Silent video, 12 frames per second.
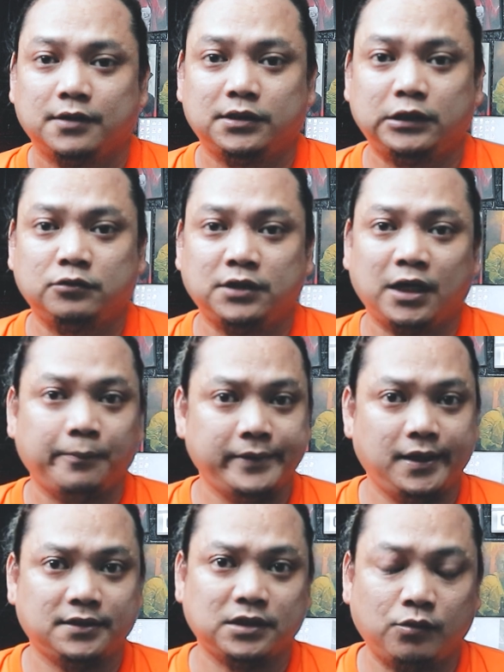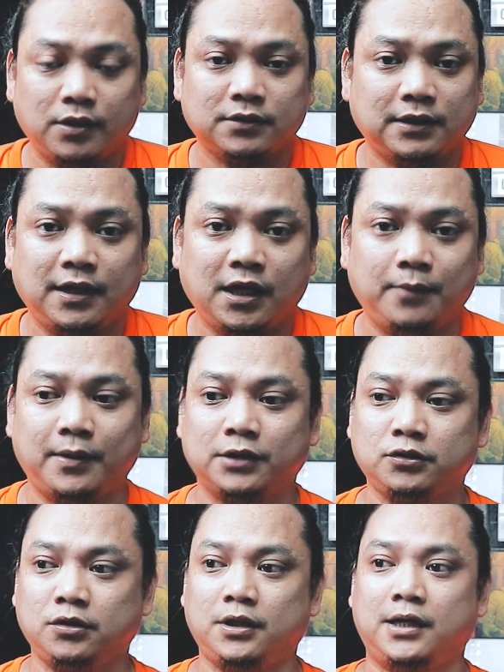Ganito na lang, binilisan ko lang talaga mga
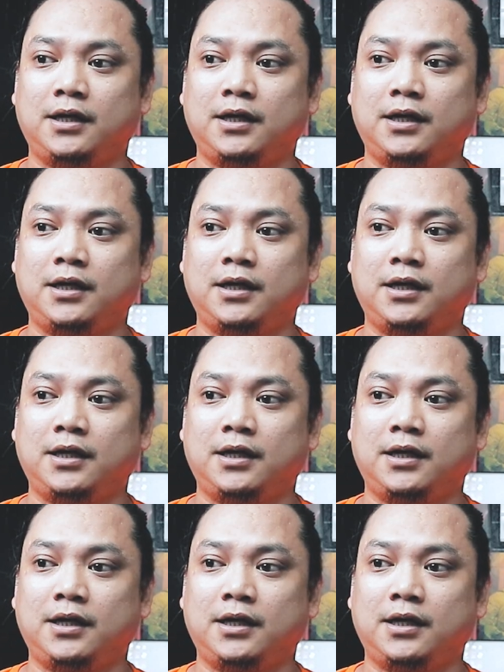tol.